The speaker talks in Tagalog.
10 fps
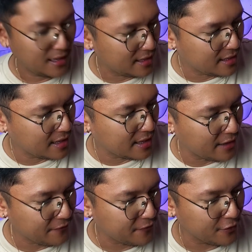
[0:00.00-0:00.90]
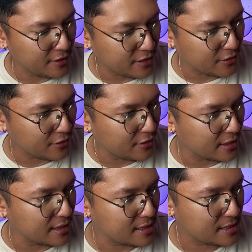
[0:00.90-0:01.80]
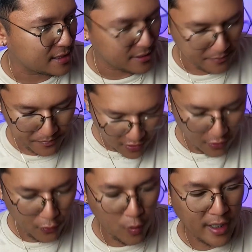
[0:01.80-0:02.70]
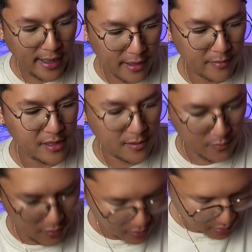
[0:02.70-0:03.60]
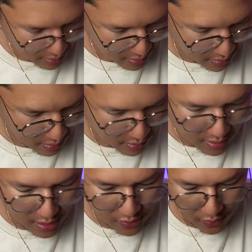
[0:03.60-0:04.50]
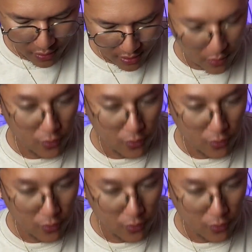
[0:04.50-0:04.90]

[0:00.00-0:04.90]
And then after nito is yung wire mismo. Ay, sorry,